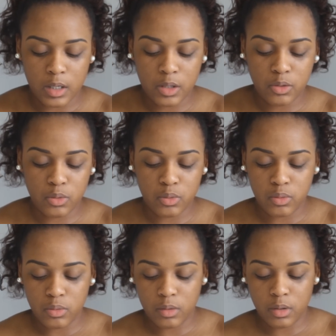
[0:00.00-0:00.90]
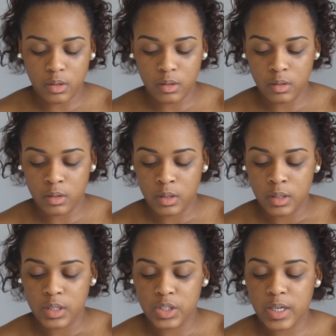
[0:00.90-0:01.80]
et du coup
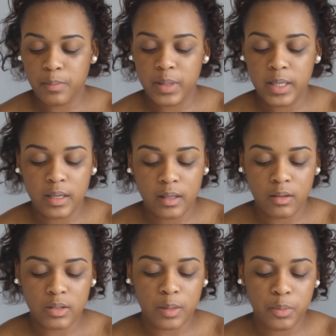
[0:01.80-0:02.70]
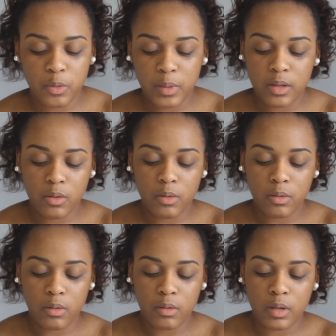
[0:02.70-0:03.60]
j'applique dans un premier temps
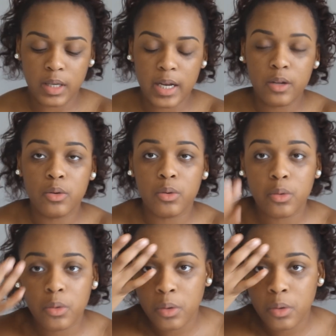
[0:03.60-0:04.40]
quelques...